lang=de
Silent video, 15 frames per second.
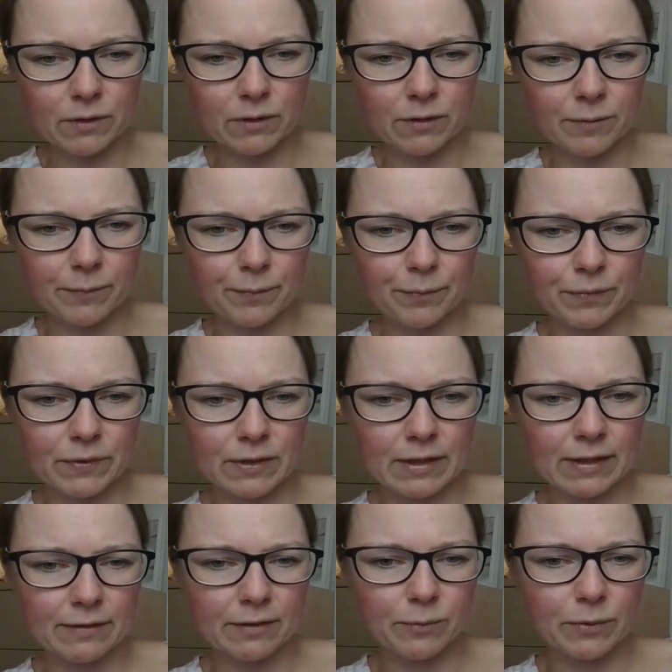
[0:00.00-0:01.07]
Ähm,
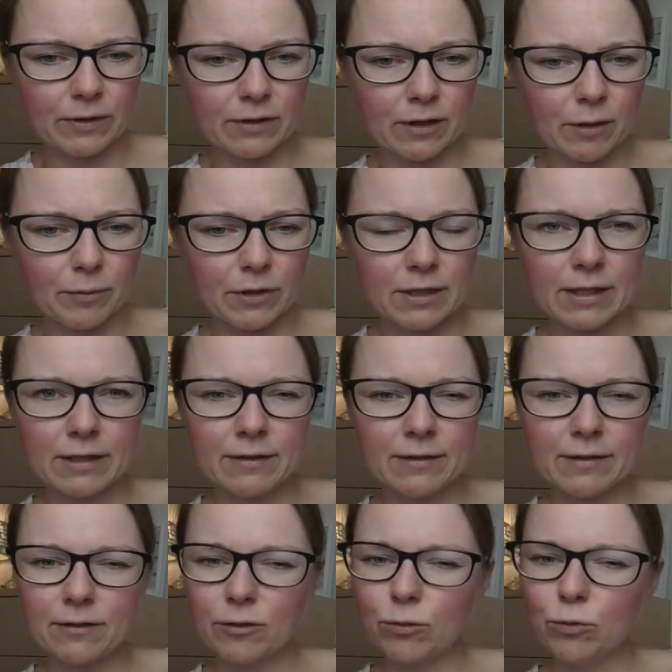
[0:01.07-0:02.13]
da sieht man es, glaube ich,
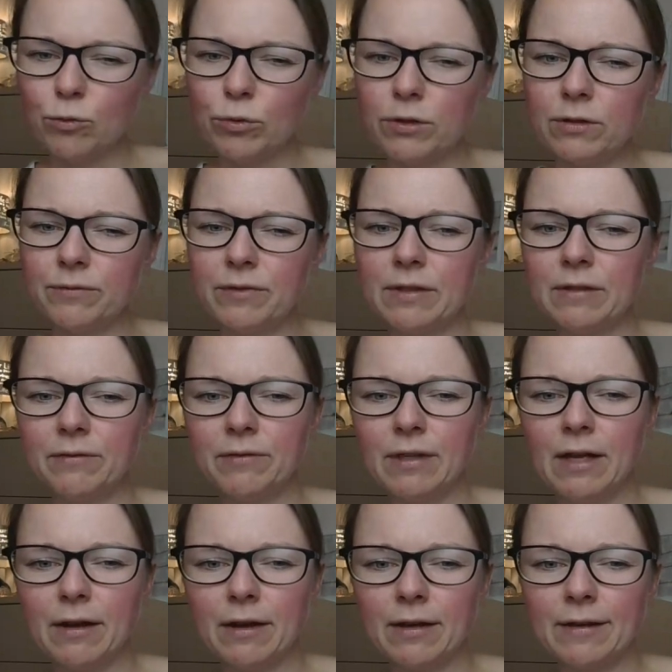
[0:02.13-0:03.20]
ganz, ganz gut, wie, wie
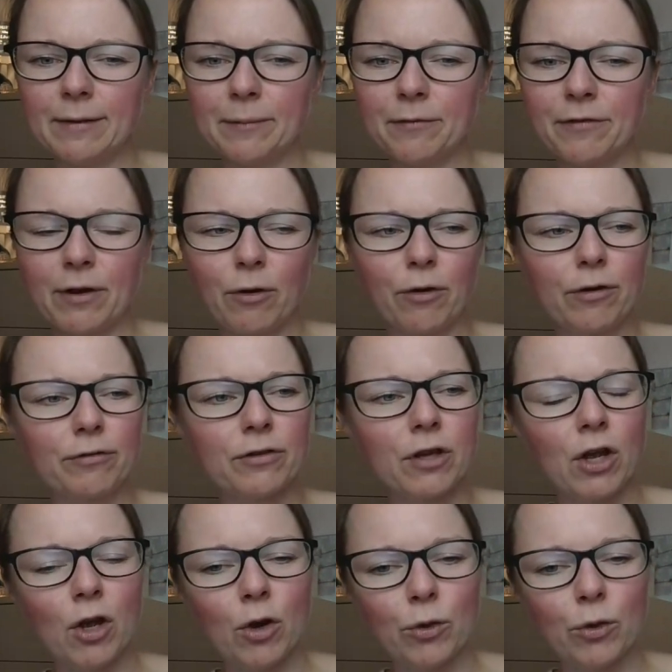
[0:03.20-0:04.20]
der ähm, verläuft.